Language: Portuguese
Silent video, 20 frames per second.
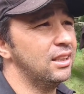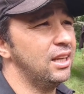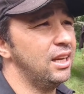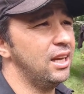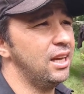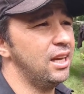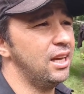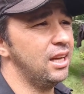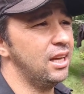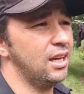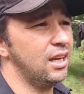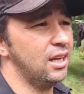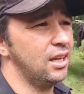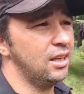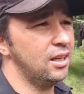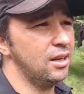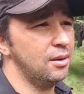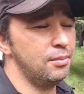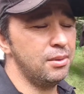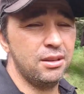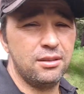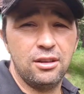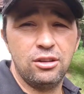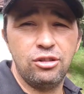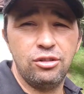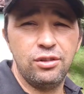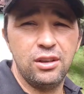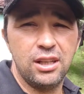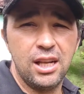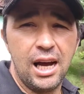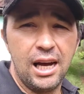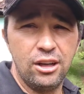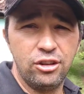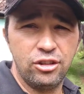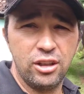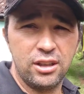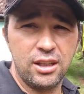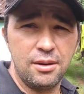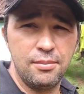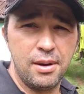é, nas minhas
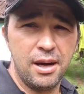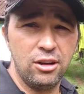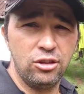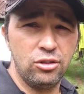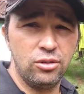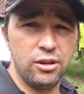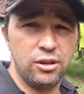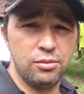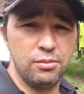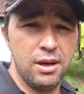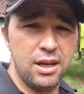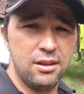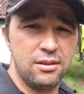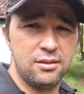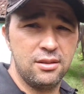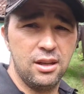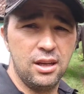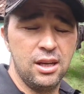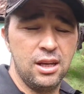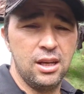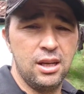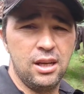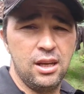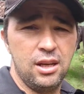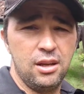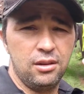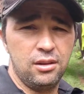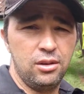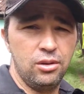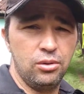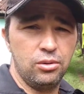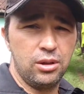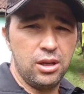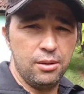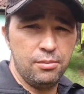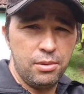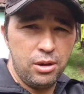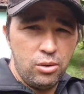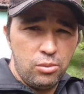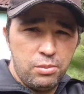atividades, já tem mais de dois meses que eu
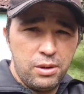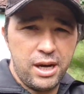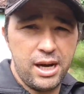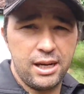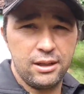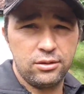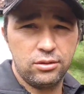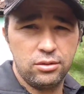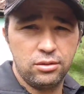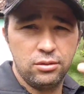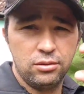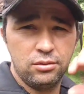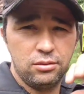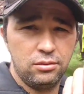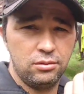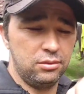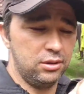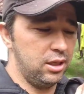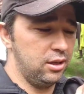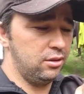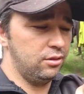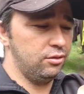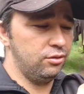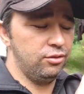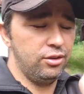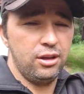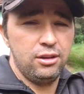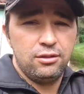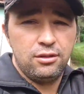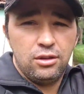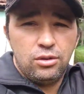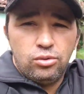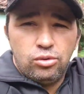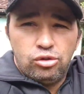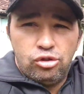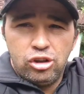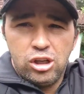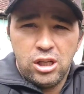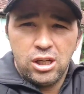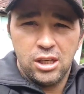quebrei o braço, né? Fez
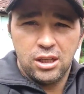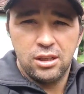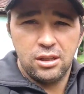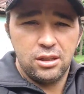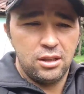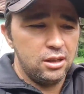cirurgia,